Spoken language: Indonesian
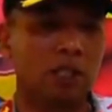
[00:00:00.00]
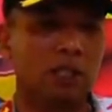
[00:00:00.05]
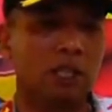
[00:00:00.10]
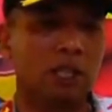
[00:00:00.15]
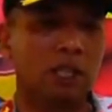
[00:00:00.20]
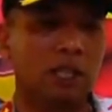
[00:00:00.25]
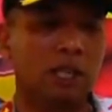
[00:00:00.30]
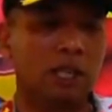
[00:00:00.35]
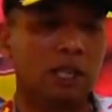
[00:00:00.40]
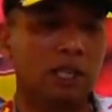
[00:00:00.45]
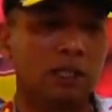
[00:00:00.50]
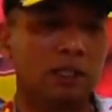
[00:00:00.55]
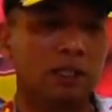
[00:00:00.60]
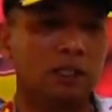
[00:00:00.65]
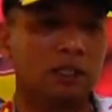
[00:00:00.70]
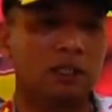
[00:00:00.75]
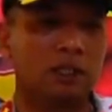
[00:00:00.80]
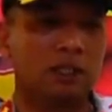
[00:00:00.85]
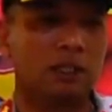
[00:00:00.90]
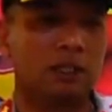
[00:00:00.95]
dinyatakan
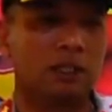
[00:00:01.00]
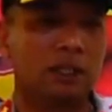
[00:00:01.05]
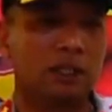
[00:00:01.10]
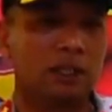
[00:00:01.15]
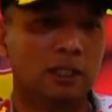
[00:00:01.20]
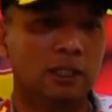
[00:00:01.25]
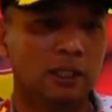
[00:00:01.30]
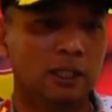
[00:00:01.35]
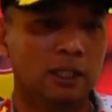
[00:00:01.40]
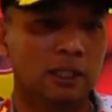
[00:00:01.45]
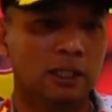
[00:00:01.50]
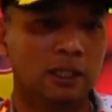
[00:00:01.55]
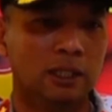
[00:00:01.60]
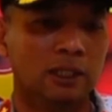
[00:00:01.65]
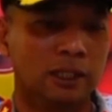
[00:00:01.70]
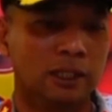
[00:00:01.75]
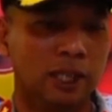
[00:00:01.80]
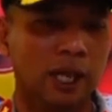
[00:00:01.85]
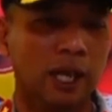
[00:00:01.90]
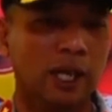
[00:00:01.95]
uh,
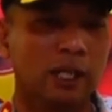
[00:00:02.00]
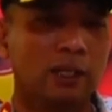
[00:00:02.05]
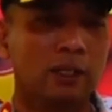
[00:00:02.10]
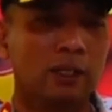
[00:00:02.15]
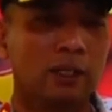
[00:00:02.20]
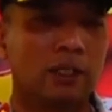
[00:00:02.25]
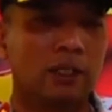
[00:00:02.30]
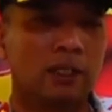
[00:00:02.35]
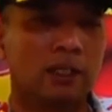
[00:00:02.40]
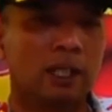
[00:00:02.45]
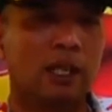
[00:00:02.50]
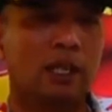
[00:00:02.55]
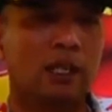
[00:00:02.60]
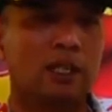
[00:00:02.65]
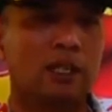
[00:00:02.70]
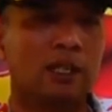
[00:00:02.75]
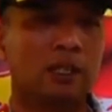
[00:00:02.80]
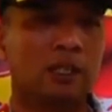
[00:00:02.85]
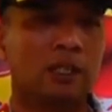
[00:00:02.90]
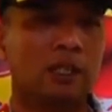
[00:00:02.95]
sehat dan
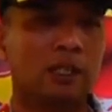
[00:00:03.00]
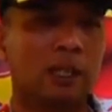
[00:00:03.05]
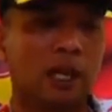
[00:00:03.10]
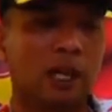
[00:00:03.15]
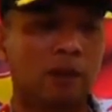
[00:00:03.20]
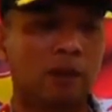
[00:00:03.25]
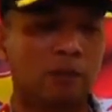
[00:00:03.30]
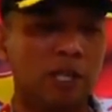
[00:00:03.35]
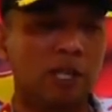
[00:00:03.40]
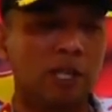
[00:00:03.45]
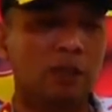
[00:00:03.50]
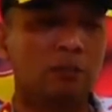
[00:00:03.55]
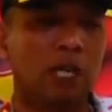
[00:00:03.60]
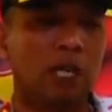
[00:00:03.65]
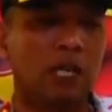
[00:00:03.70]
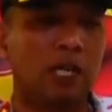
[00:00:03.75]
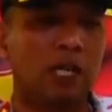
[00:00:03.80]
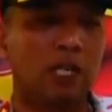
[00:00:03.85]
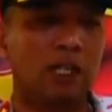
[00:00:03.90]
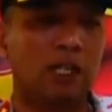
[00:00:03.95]
kami
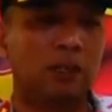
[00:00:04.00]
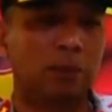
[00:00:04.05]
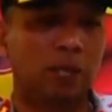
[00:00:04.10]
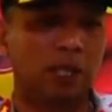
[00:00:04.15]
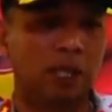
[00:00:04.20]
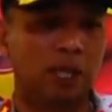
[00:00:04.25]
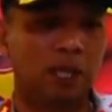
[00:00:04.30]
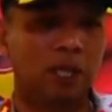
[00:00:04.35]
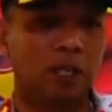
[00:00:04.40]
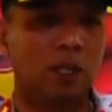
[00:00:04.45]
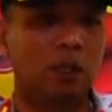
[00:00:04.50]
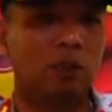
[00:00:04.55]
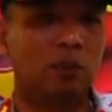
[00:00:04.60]
kembalikan kepada